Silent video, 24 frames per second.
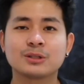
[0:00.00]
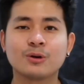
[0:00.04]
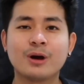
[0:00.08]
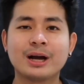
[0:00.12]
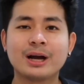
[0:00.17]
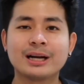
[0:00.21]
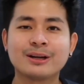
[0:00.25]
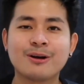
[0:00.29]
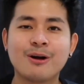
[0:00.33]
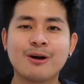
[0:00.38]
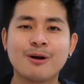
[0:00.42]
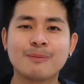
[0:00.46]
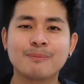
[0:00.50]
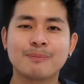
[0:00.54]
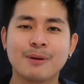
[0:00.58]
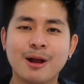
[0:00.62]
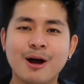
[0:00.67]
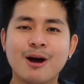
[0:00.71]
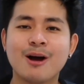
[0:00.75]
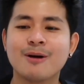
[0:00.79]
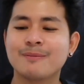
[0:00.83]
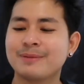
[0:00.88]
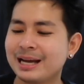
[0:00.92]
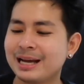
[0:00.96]
ส่วนของปล
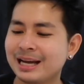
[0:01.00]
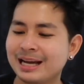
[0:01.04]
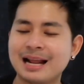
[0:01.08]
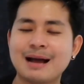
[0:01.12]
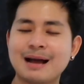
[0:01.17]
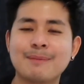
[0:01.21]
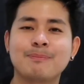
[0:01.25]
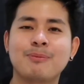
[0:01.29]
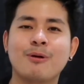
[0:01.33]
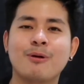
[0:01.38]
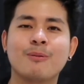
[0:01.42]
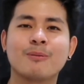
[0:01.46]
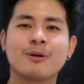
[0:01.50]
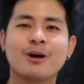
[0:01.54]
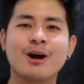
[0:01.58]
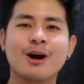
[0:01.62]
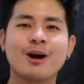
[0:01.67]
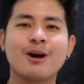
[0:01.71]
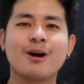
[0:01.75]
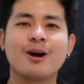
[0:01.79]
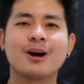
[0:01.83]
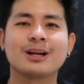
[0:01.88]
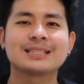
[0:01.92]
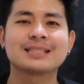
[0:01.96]
อมนะครับ ผมก็
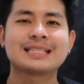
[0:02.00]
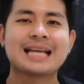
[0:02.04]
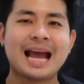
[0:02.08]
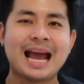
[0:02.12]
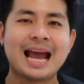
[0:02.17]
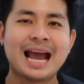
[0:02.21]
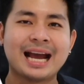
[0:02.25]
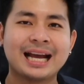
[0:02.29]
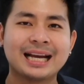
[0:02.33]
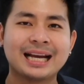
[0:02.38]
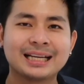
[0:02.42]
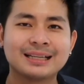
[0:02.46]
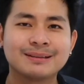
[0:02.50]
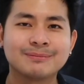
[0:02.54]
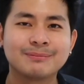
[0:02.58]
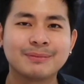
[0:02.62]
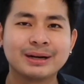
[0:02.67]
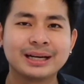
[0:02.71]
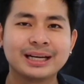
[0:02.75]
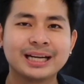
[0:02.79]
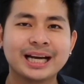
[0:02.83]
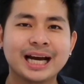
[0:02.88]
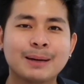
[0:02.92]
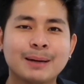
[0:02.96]
ขอแจกเห
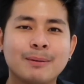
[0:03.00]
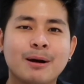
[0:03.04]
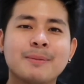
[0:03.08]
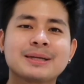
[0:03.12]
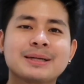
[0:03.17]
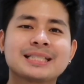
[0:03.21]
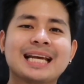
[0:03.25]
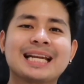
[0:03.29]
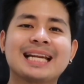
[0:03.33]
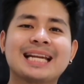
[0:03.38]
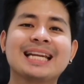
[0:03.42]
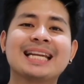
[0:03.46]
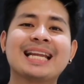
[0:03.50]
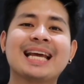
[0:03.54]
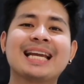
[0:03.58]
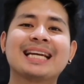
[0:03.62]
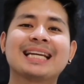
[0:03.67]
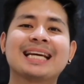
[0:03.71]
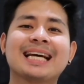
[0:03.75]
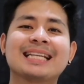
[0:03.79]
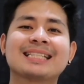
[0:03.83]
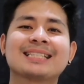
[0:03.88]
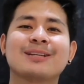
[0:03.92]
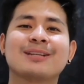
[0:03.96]
มือนเดิมเอาไปใส่เล่
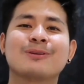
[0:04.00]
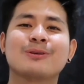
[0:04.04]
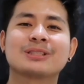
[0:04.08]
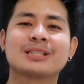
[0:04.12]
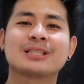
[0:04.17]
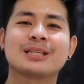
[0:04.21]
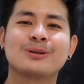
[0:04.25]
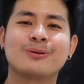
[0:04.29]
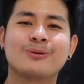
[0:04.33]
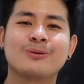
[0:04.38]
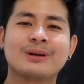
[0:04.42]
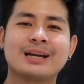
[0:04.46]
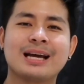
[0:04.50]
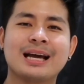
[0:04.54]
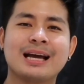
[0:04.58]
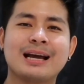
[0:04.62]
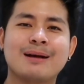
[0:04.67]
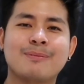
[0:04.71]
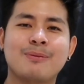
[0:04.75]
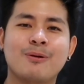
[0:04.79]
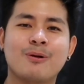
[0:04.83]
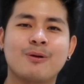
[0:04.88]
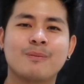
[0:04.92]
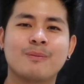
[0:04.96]
นๆ กันสนุกสนุกนะค
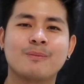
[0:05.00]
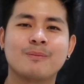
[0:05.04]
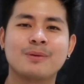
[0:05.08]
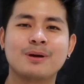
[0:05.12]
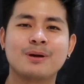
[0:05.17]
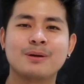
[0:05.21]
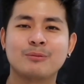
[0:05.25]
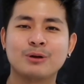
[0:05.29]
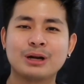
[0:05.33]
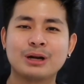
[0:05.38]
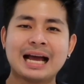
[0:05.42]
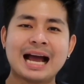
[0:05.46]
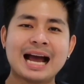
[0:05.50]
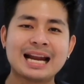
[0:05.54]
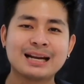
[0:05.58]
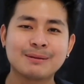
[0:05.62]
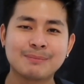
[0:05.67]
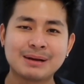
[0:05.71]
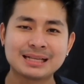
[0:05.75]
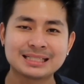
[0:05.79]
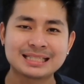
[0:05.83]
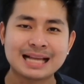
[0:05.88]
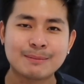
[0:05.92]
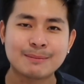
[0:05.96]
รับ ผม มูลค่า
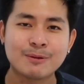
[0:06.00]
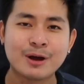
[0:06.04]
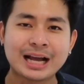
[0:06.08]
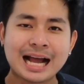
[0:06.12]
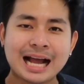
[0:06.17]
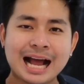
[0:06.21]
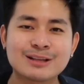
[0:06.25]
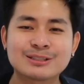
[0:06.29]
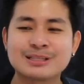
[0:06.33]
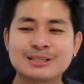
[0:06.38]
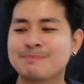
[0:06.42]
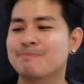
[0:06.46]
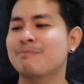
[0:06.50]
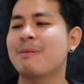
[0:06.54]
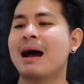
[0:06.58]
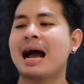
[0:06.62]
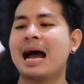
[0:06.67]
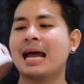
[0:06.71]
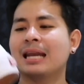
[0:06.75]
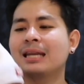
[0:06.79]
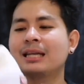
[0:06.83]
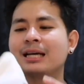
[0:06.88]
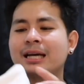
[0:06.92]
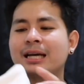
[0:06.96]
1,390
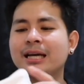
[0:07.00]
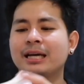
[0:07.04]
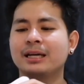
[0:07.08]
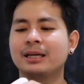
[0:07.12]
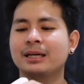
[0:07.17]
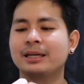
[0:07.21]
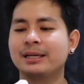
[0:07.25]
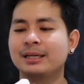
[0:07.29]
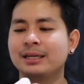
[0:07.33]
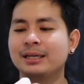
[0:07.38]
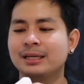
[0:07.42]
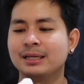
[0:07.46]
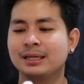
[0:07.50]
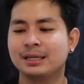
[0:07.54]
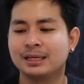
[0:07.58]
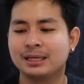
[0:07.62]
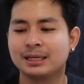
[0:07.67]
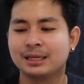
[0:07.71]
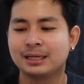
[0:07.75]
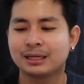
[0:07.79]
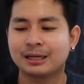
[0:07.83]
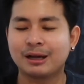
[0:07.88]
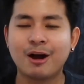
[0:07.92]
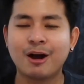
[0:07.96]
บาทเลย
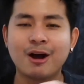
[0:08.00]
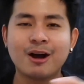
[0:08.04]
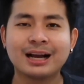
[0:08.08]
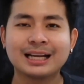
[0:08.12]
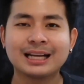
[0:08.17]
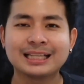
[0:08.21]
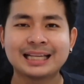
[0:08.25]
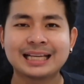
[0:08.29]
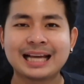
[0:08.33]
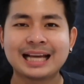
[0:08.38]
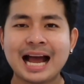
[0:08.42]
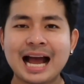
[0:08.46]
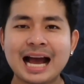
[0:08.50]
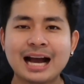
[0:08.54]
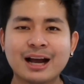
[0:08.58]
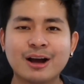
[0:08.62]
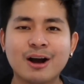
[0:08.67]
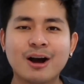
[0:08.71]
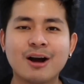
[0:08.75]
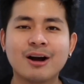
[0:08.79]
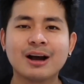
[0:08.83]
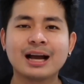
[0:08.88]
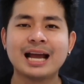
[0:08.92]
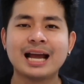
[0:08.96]
ก็กติกา
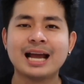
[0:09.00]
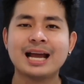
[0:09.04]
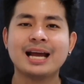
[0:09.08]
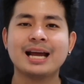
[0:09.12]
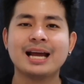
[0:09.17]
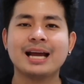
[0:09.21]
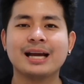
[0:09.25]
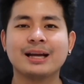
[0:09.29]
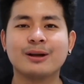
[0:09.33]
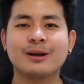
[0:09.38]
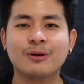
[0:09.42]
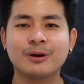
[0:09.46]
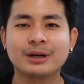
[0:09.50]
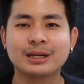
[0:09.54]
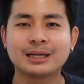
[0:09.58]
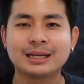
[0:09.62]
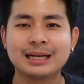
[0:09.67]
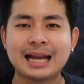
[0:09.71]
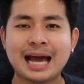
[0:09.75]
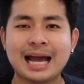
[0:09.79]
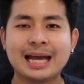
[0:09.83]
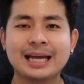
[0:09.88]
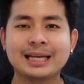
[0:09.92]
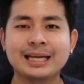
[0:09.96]
ก็แค่กด
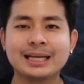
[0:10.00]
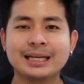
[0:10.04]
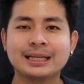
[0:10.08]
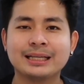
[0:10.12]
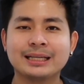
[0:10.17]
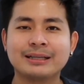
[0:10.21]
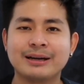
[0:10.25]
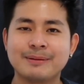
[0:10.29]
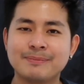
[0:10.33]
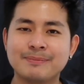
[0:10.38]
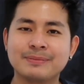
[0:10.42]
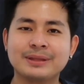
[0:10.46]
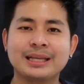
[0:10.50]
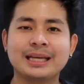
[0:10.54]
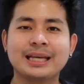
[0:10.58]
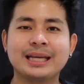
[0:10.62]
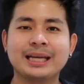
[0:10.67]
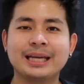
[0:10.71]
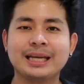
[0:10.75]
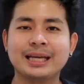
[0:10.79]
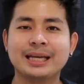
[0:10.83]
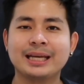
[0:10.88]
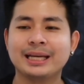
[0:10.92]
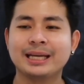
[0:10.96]
ไลค์คลิป
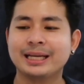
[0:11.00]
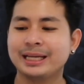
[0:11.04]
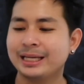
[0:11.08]
นี้